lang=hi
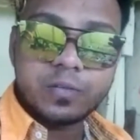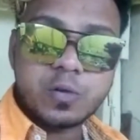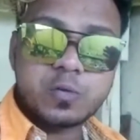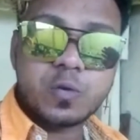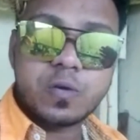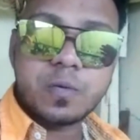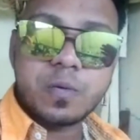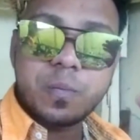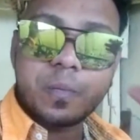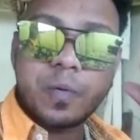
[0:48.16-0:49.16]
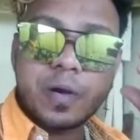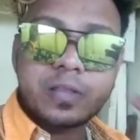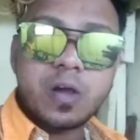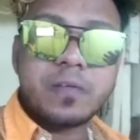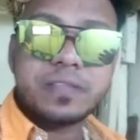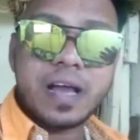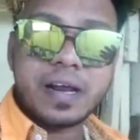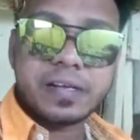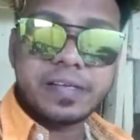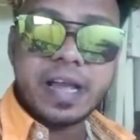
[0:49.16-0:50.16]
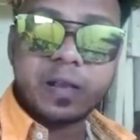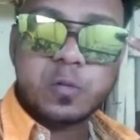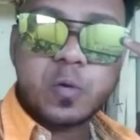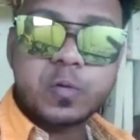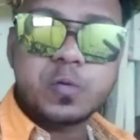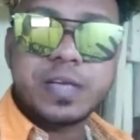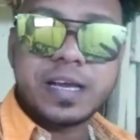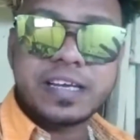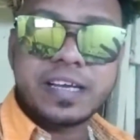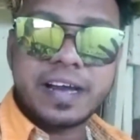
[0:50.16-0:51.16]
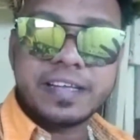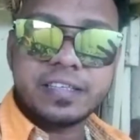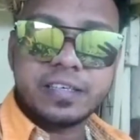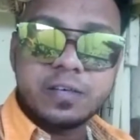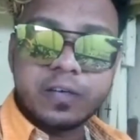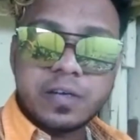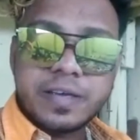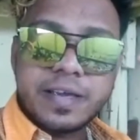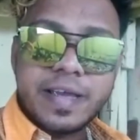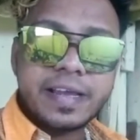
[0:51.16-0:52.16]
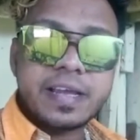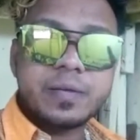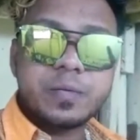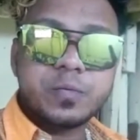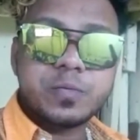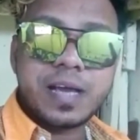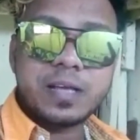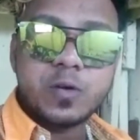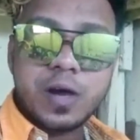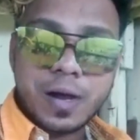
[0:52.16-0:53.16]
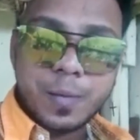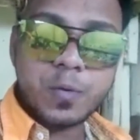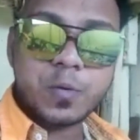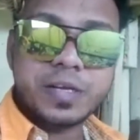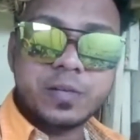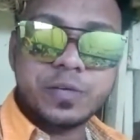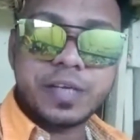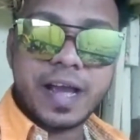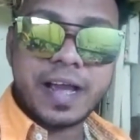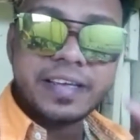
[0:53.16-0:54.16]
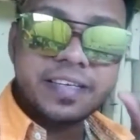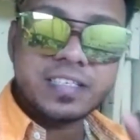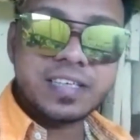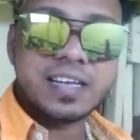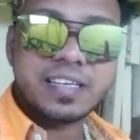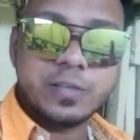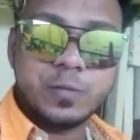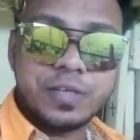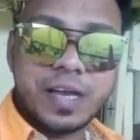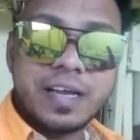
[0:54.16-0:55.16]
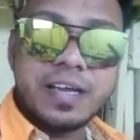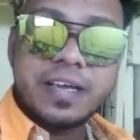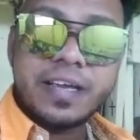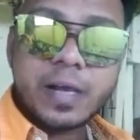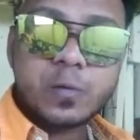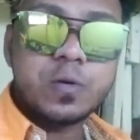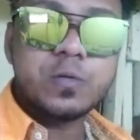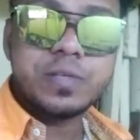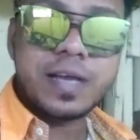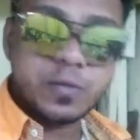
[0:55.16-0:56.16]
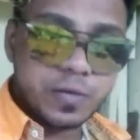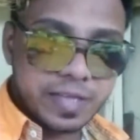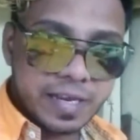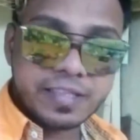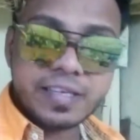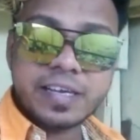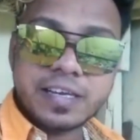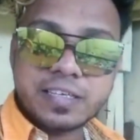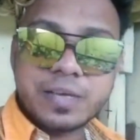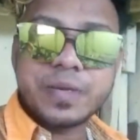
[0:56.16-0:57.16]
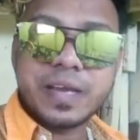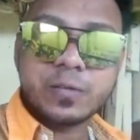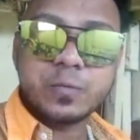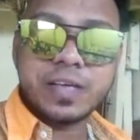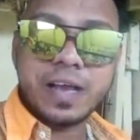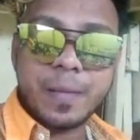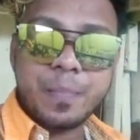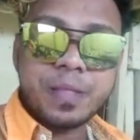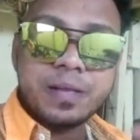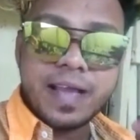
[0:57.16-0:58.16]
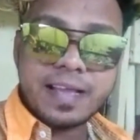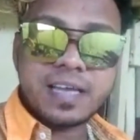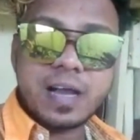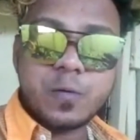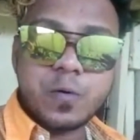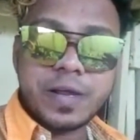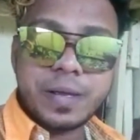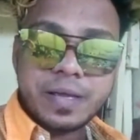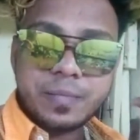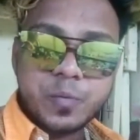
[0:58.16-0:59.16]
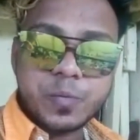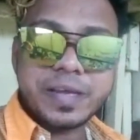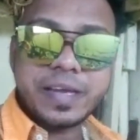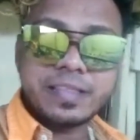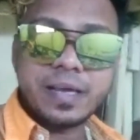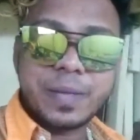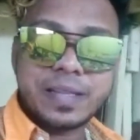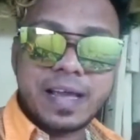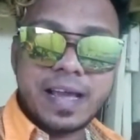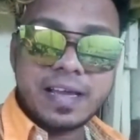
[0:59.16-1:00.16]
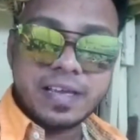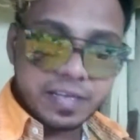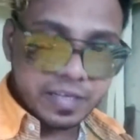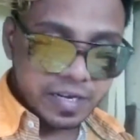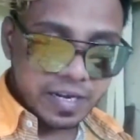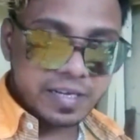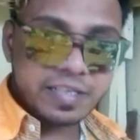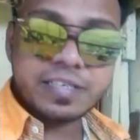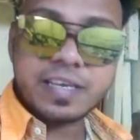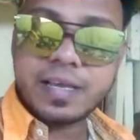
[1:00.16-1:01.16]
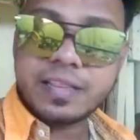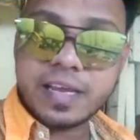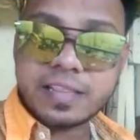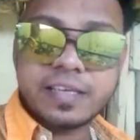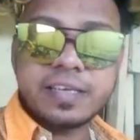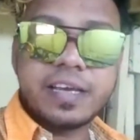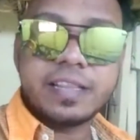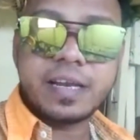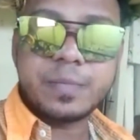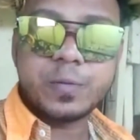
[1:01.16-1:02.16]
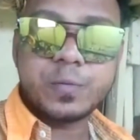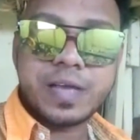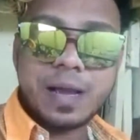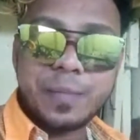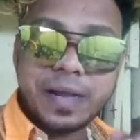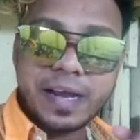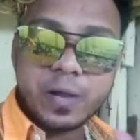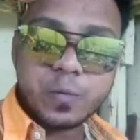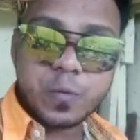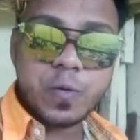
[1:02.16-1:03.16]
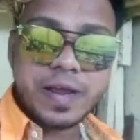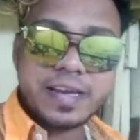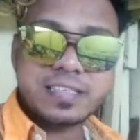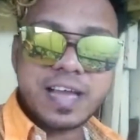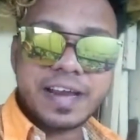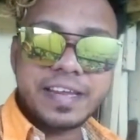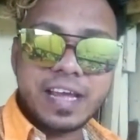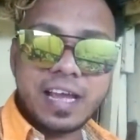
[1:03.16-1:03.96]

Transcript: दोस्तों बोले तो अवतार ये एक दो दुनिया की कहानी थी एक दुनिया जो हम लोग की दुनिया है इंसान की दुनिया एक वो दुनिया जो धरती के नीचे भी एक दुनिया है ऐसा उन्होंने मूवी के अंदर बताया कि नीचे धरती के अंदर भी दुनिया मगर वो इंसान ही